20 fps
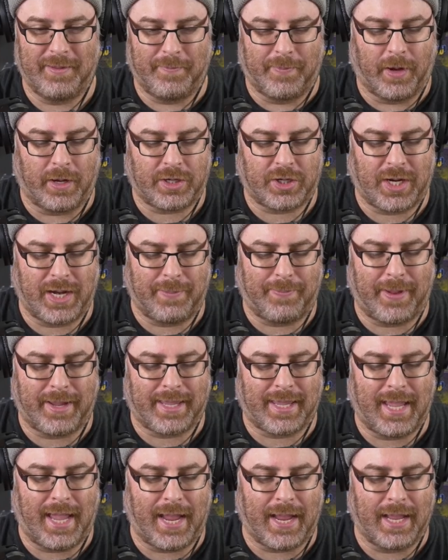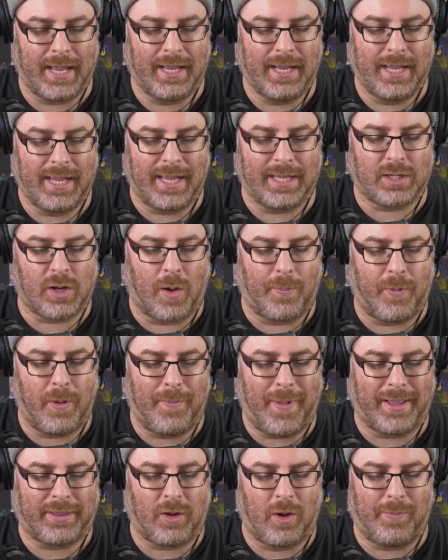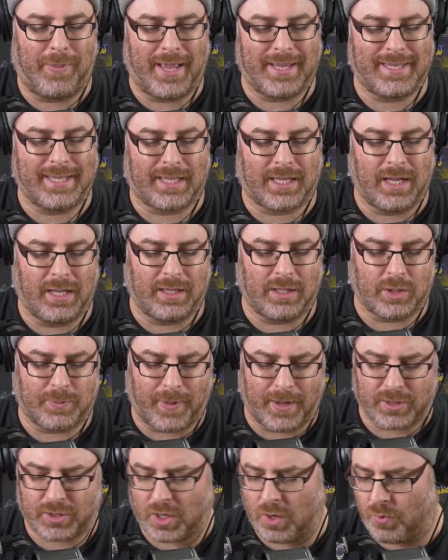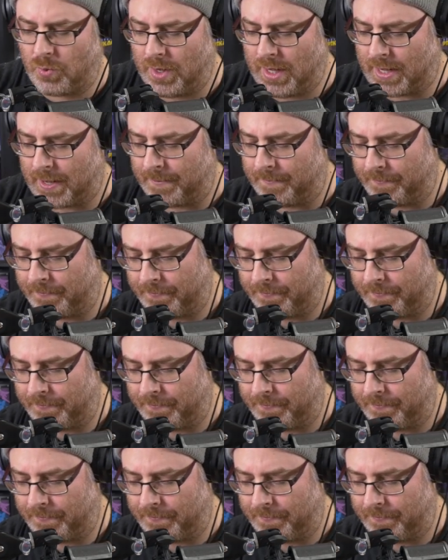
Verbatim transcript: Prochain paquet. Est-ce qu'on peut battre un Blaziken? Je pense que oui.